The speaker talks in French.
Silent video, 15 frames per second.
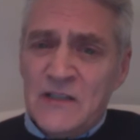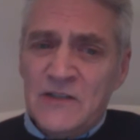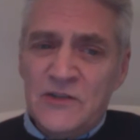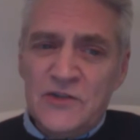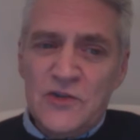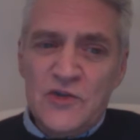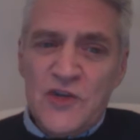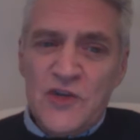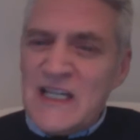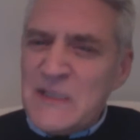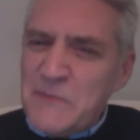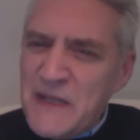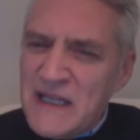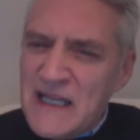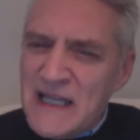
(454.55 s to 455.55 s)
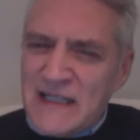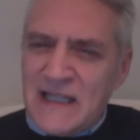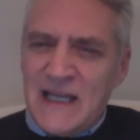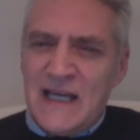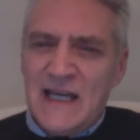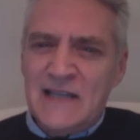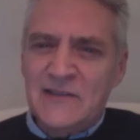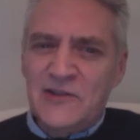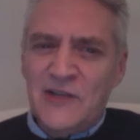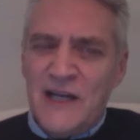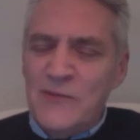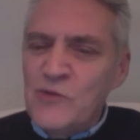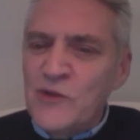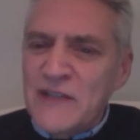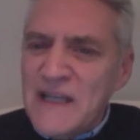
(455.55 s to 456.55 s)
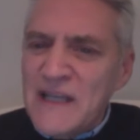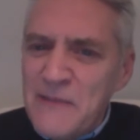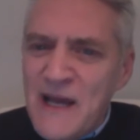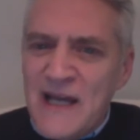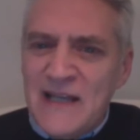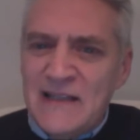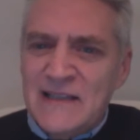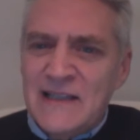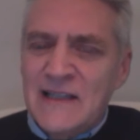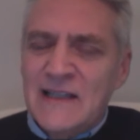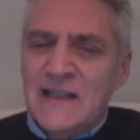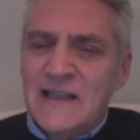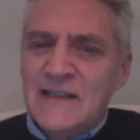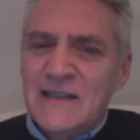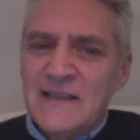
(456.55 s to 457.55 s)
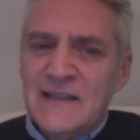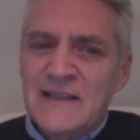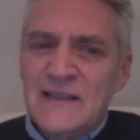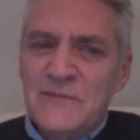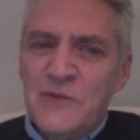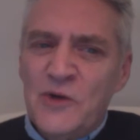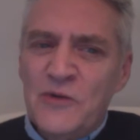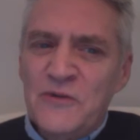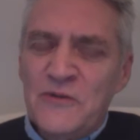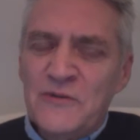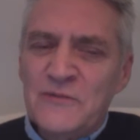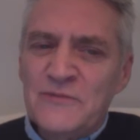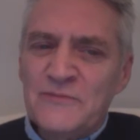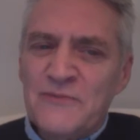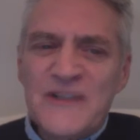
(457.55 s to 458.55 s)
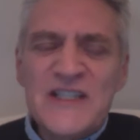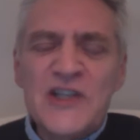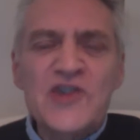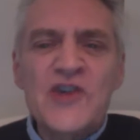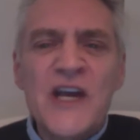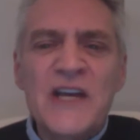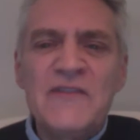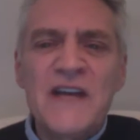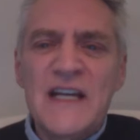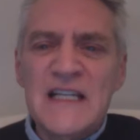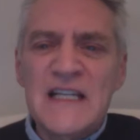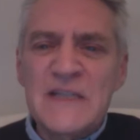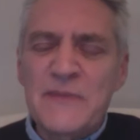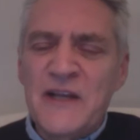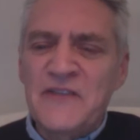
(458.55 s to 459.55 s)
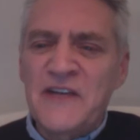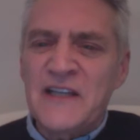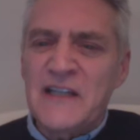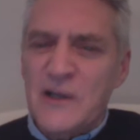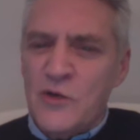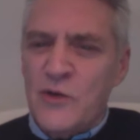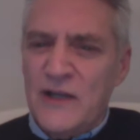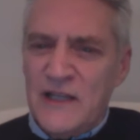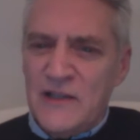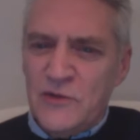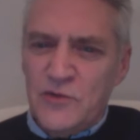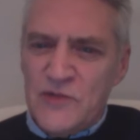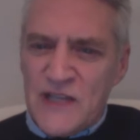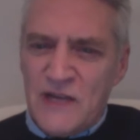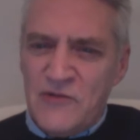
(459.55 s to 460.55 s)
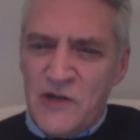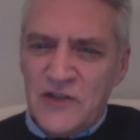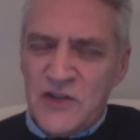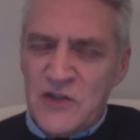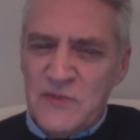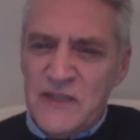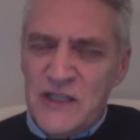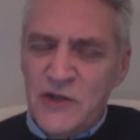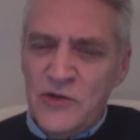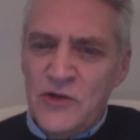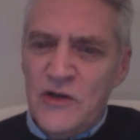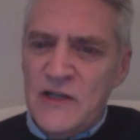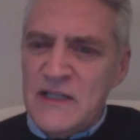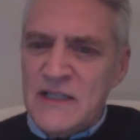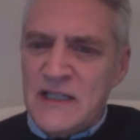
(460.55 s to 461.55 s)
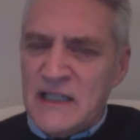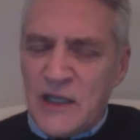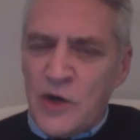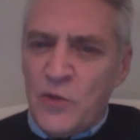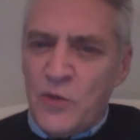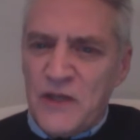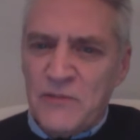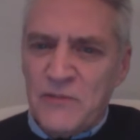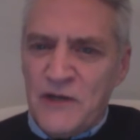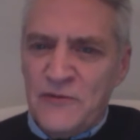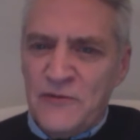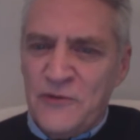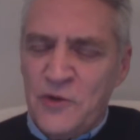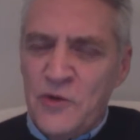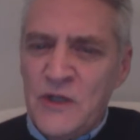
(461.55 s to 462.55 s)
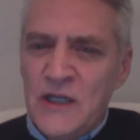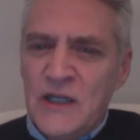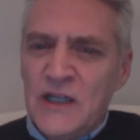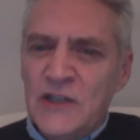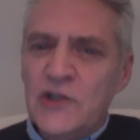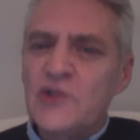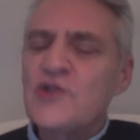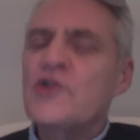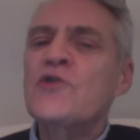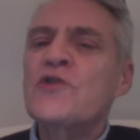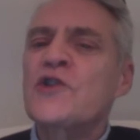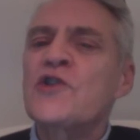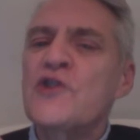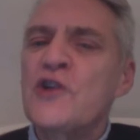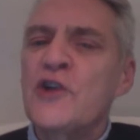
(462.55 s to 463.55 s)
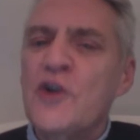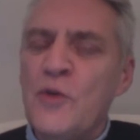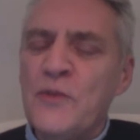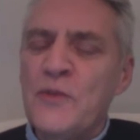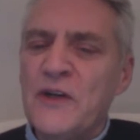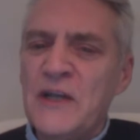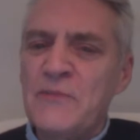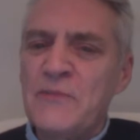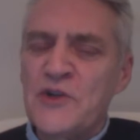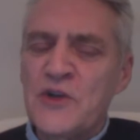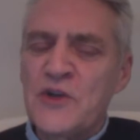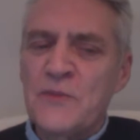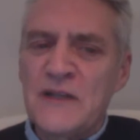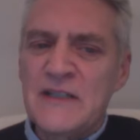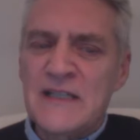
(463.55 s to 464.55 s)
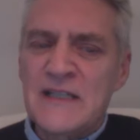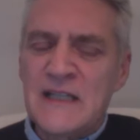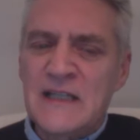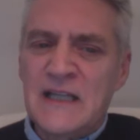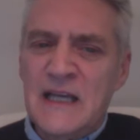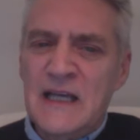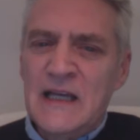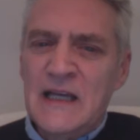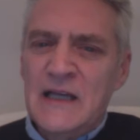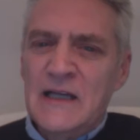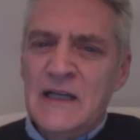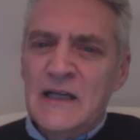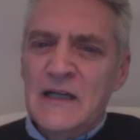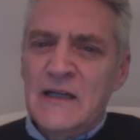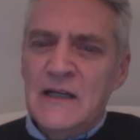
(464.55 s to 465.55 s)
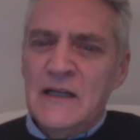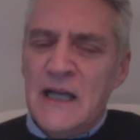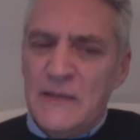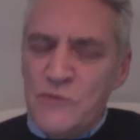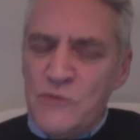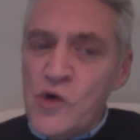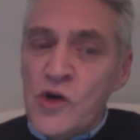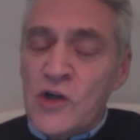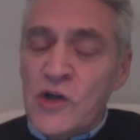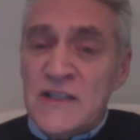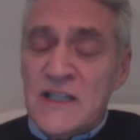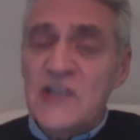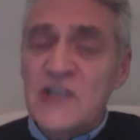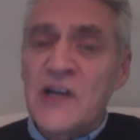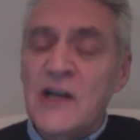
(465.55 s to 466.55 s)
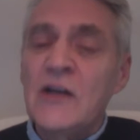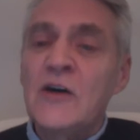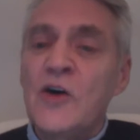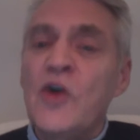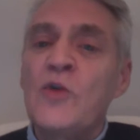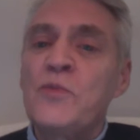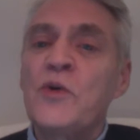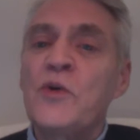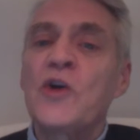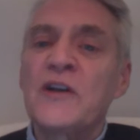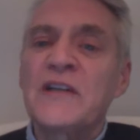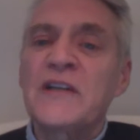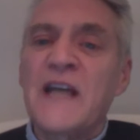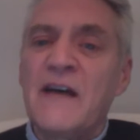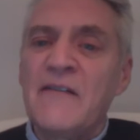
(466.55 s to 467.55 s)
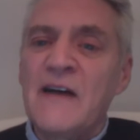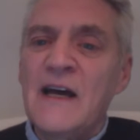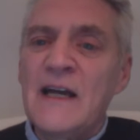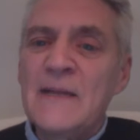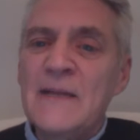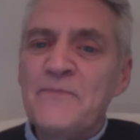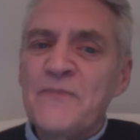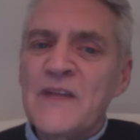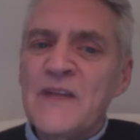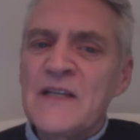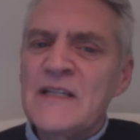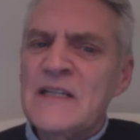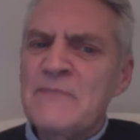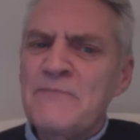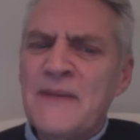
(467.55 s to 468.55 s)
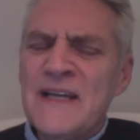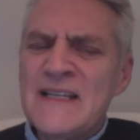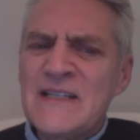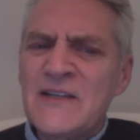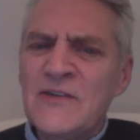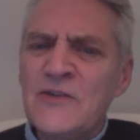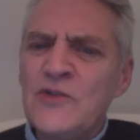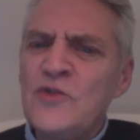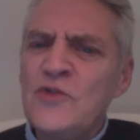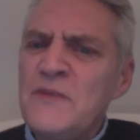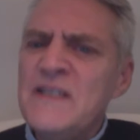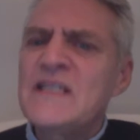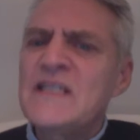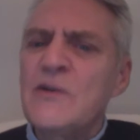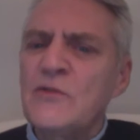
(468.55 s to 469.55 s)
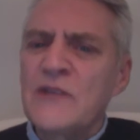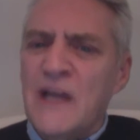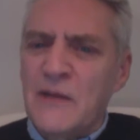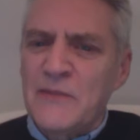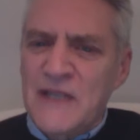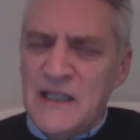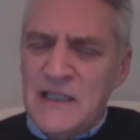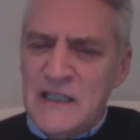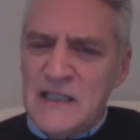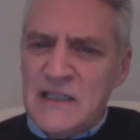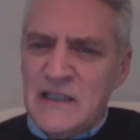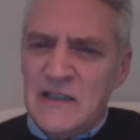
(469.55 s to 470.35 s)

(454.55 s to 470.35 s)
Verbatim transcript: du respect de la terre, de l'amour des bêtes. Ils m'ont parce que je suis arrivé à la semaine verte en croyant tout savoir de ce milieu-là et c'était complètement faux. Il y a une chose que je ne comprenais pas, je pense, c'était l'amour que ces gens-là ont pour leur travail. C'est presque une mission dans bien des cas.